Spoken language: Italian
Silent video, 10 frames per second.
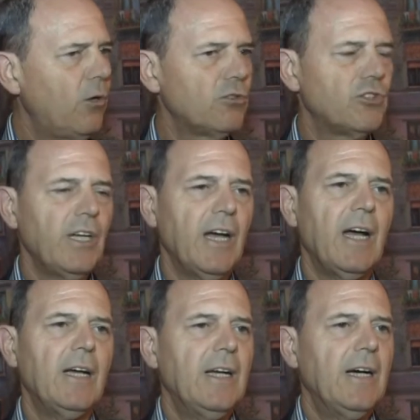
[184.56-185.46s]
o ci ha
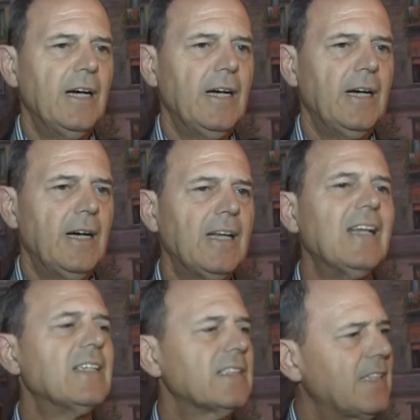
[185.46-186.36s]
uh,
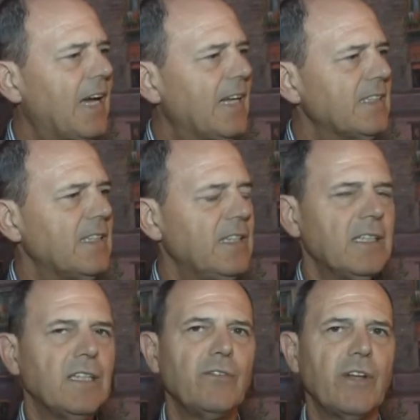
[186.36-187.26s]
allertati
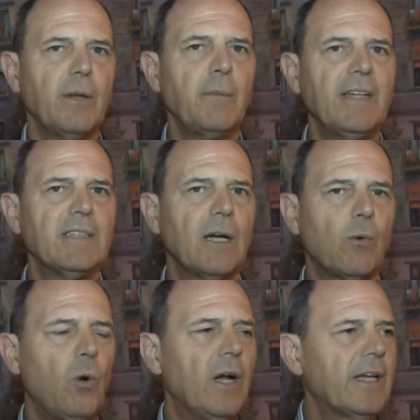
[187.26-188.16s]
in riferimento a
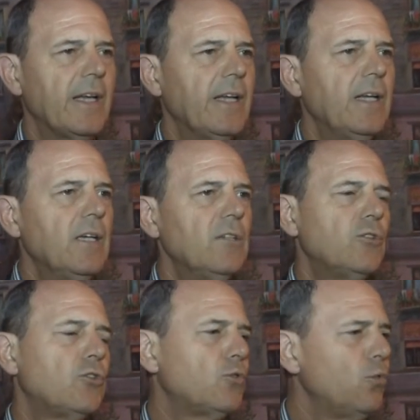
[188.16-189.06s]
qualche
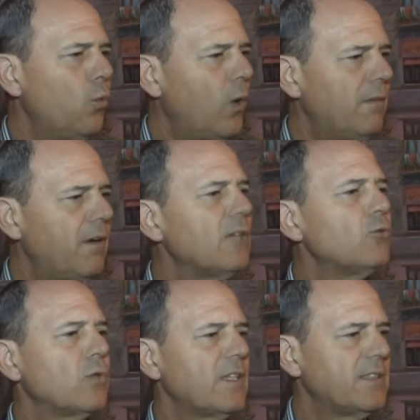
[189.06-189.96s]
sua
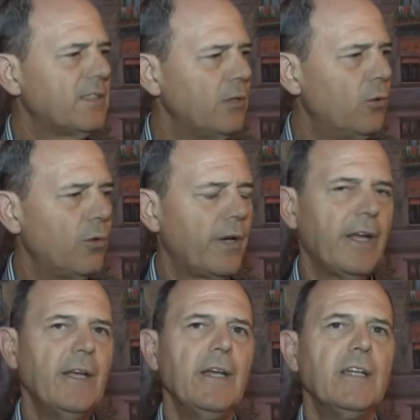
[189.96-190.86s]

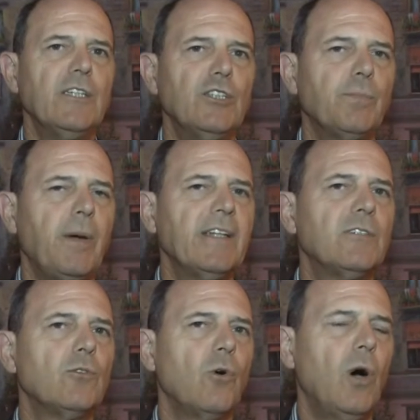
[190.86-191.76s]
valutazione
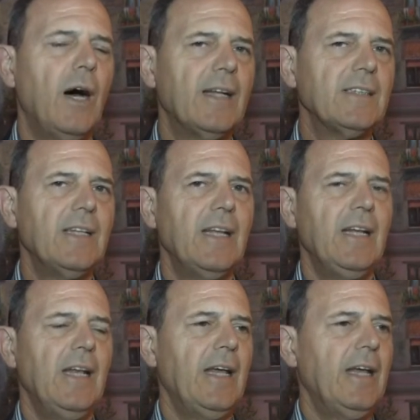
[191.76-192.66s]
rispetto a,
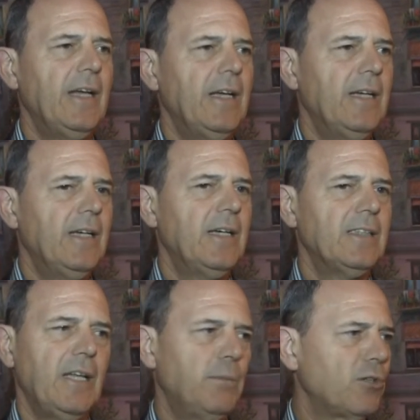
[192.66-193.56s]
delle, eh, a,
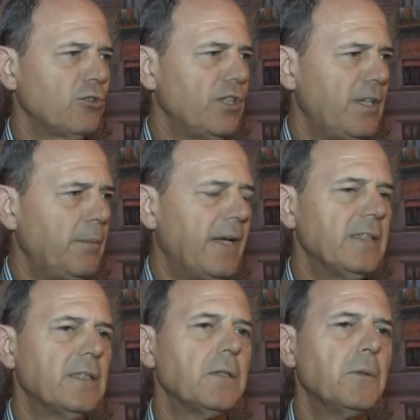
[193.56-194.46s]
dei
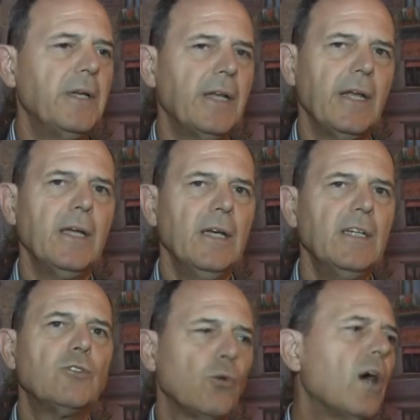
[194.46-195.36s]
procedimenti. Quindi
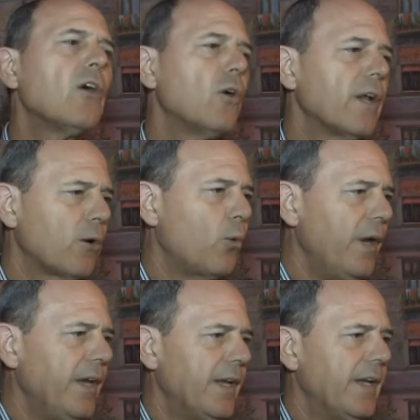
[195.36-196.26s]
sono ancora
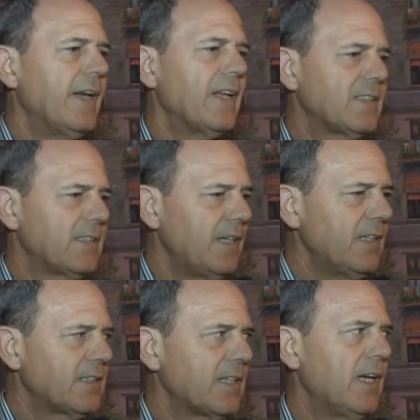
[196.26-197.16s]
qui in
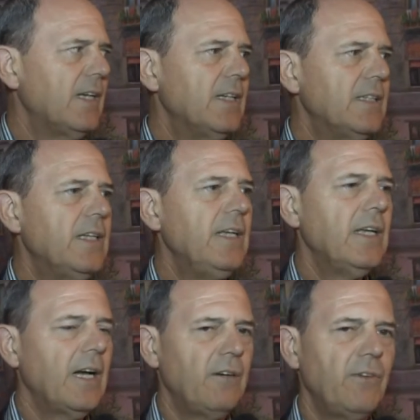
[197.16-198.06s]
attesa
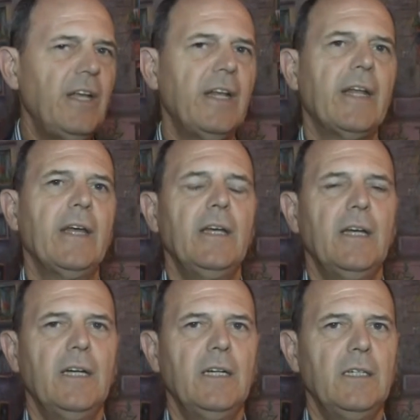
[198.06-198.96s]
di avere
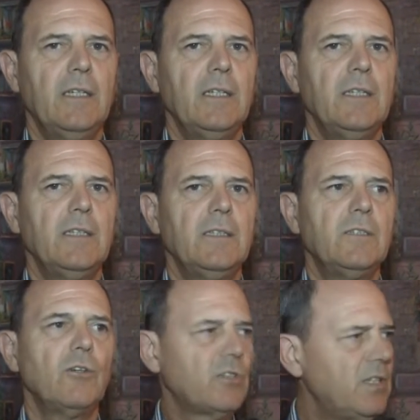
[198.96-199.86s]
eh,
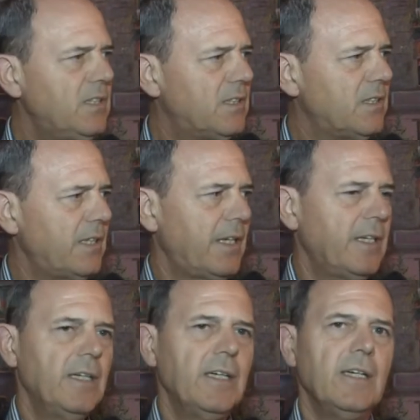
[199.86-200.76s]
notizie
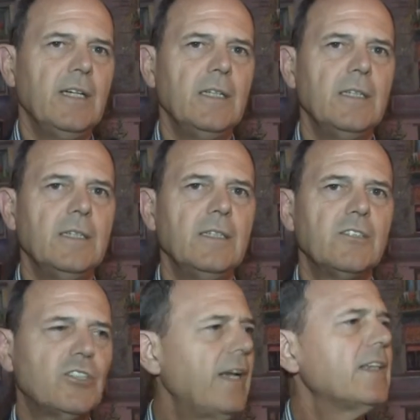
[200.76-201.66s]
eh,
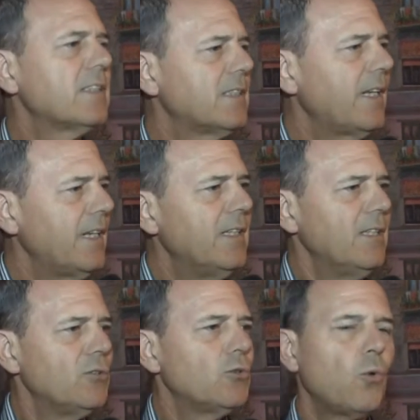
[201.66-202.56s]
certe
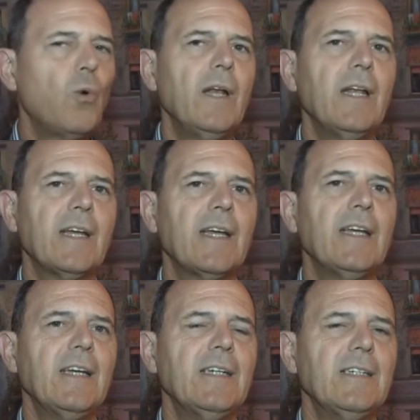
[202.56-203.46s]
su quelle
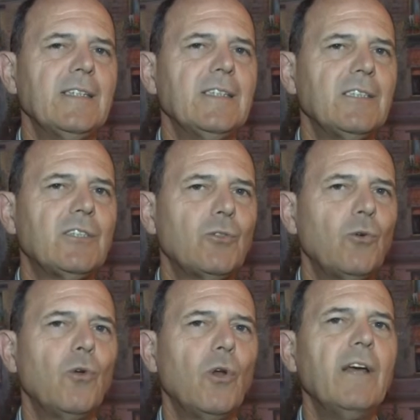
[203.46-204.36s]
che eh,
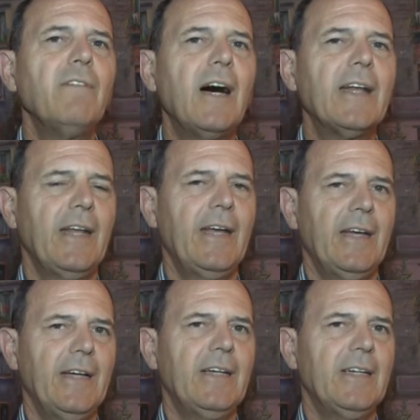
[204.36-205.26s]
sono le varie,
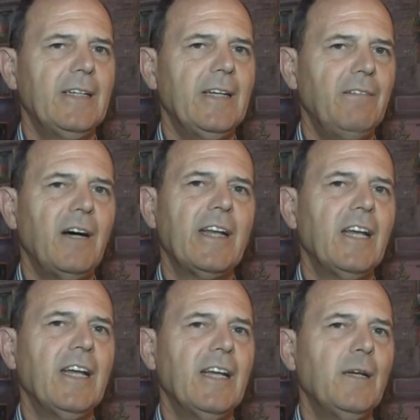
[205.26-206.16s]
eh, le
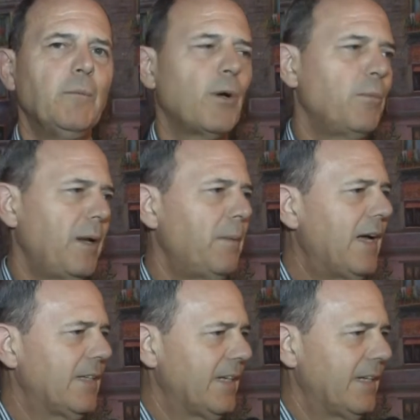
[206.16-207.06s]
varie,
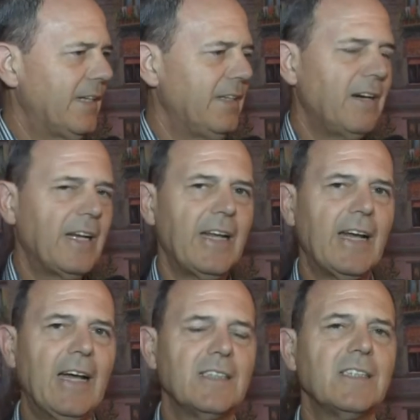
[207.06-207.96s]
problematiche, i vari
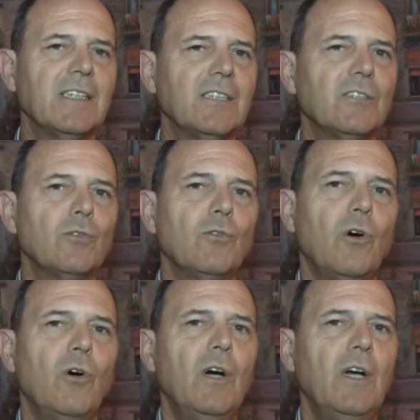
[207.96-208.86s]
casi che
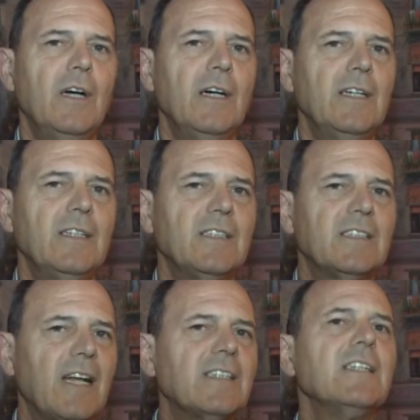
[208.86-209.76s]
sono eh,
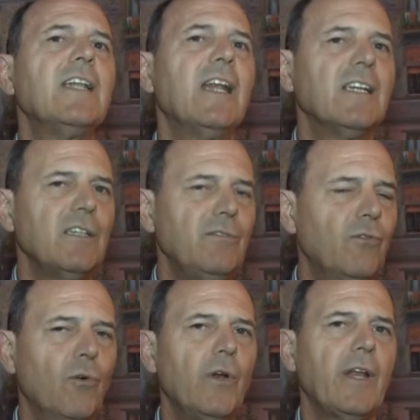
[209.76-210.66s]
stati tirati
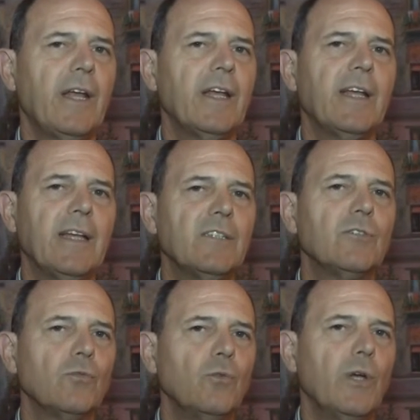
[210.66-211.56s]
fuori e
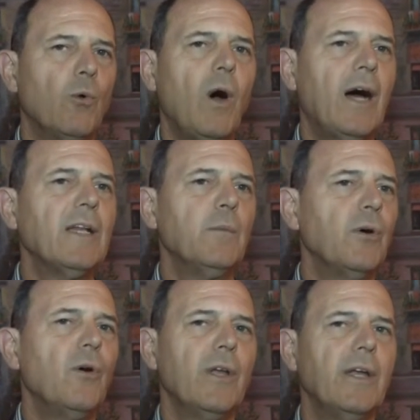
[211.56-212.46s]
sui quali
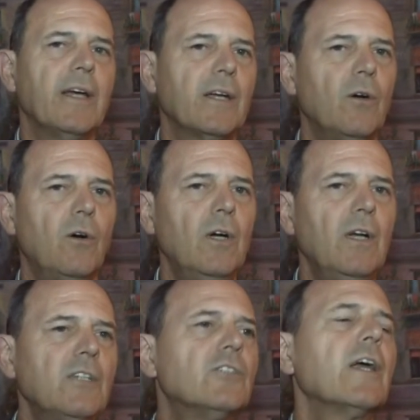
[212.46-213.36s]
poi ecco,
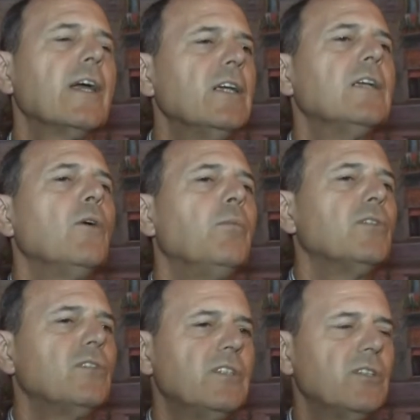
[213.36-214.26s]
c'è
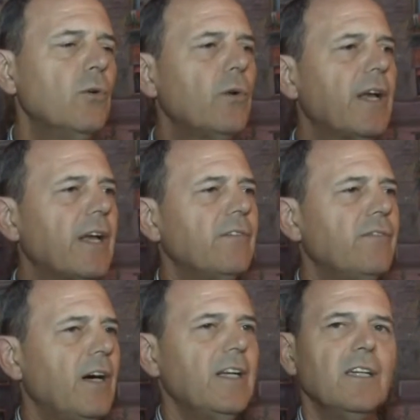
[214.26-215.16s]
l'opposizione che
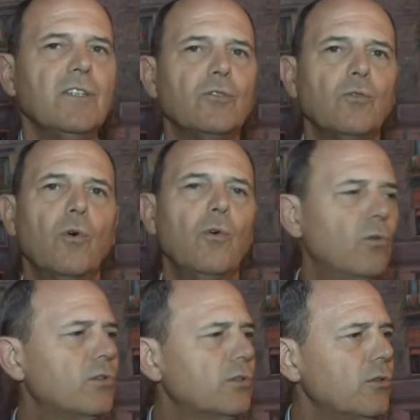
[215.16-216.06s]
fa il suo
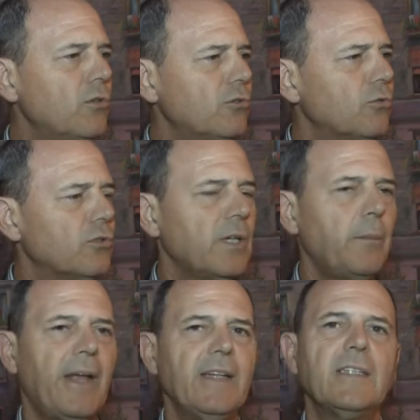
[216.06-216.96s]
corso
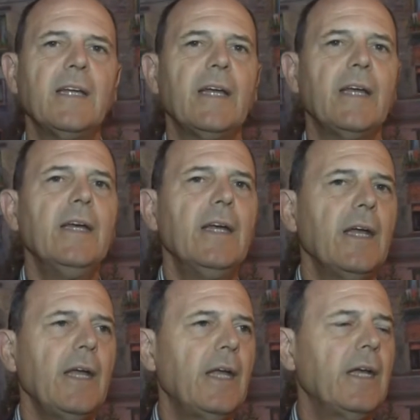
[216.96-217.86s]
giustamente
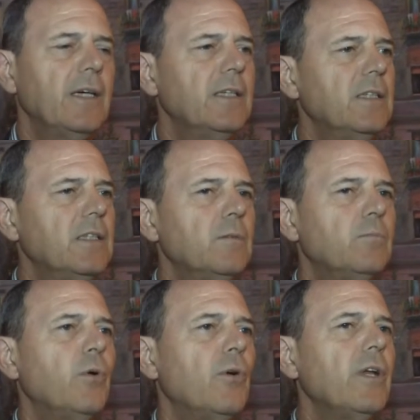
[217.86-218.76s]
e, e
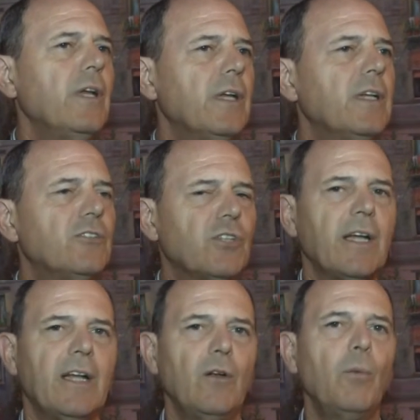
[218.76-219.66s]
poi poi
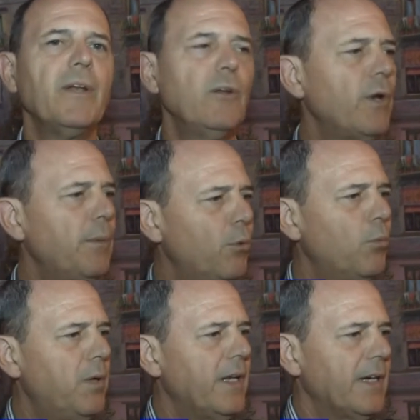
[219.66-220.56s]
c'è l'opinione
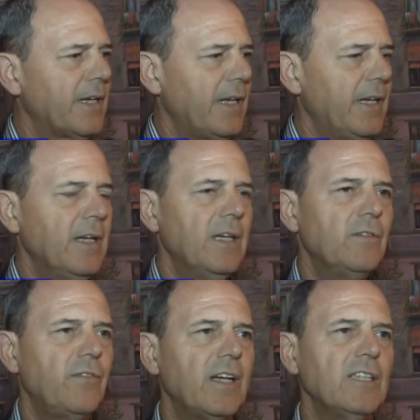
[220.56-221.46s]
pubblica che
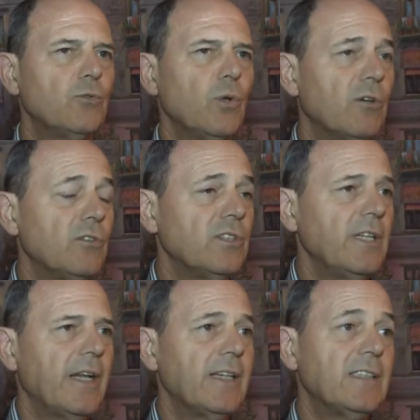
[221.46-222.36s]
fa le sue
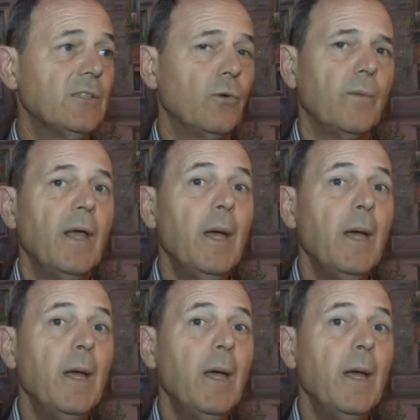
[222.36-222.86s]
considerazioni.